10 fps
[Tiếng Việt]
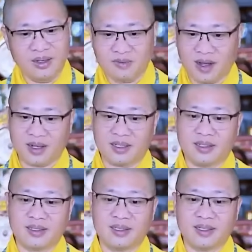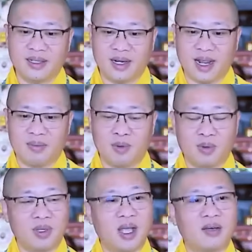Đức Phật là
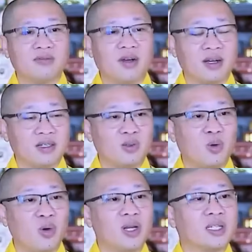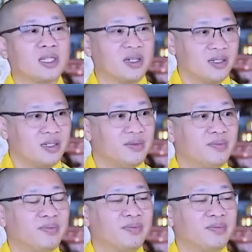một nhân vật của lịch sử.